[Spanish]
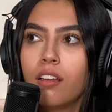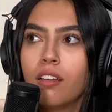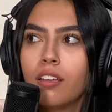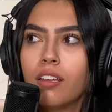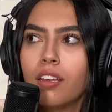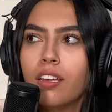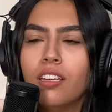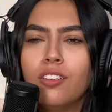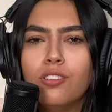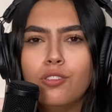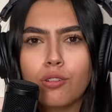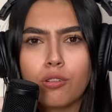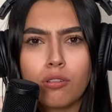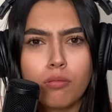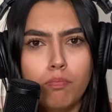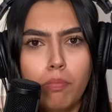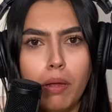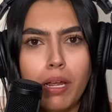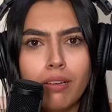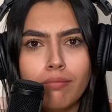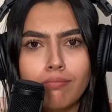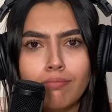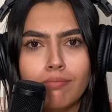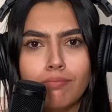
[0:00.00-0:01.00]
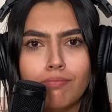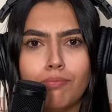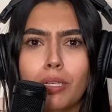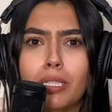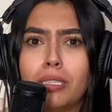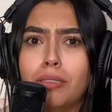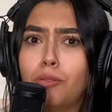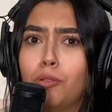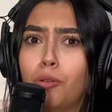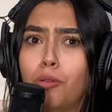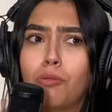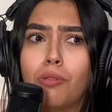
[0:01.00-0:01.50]
Y yo, ve,
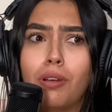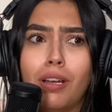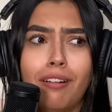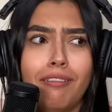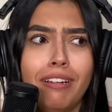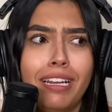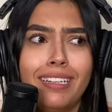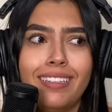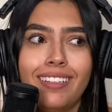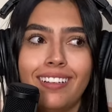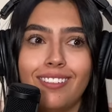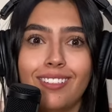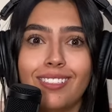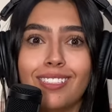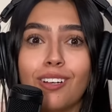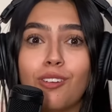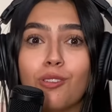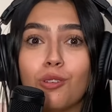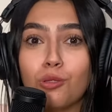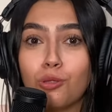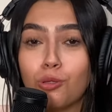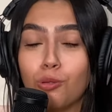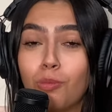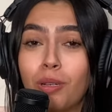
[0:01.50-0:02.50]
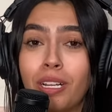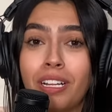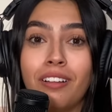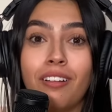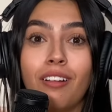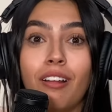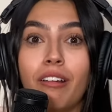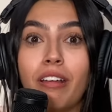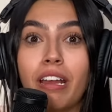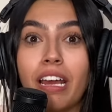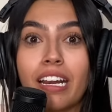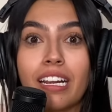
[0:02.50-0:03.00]
pues yo nunca había tenido esa costumbre ni
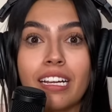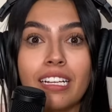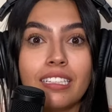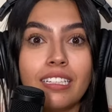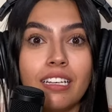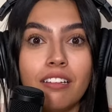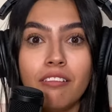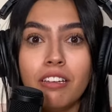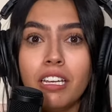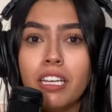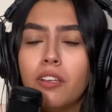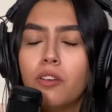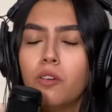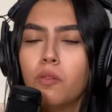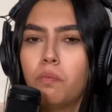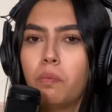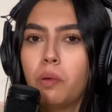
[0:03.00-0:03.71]
lo había recibido,